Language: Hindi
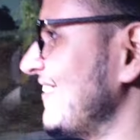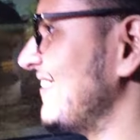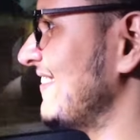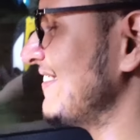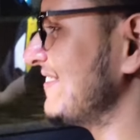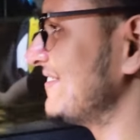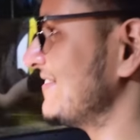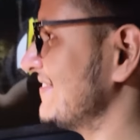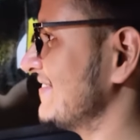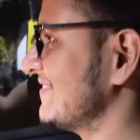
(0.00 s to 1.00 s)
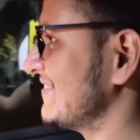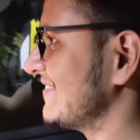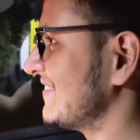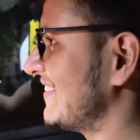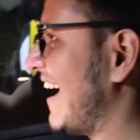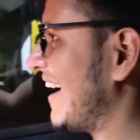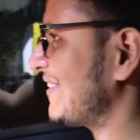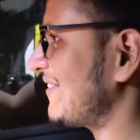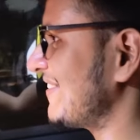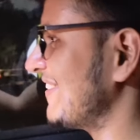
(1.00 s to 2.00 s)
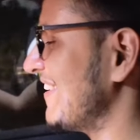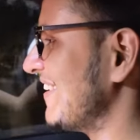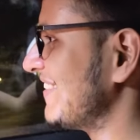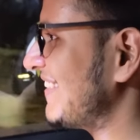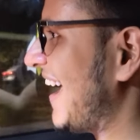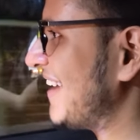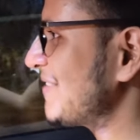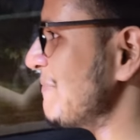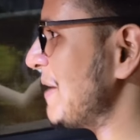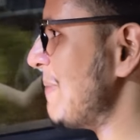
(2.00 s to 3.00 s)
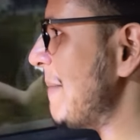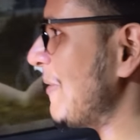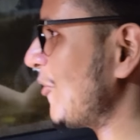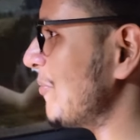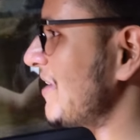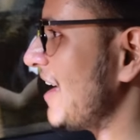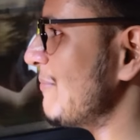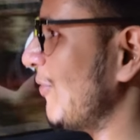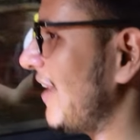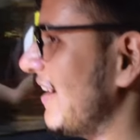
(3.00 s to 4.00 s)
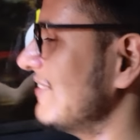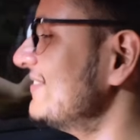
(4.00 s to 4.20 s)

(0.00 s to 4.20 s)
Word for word: इतनी तो मुझे उम्मीद नहीं थी थैंक्स थैंक्स मेरे पापा को भी यही बोलना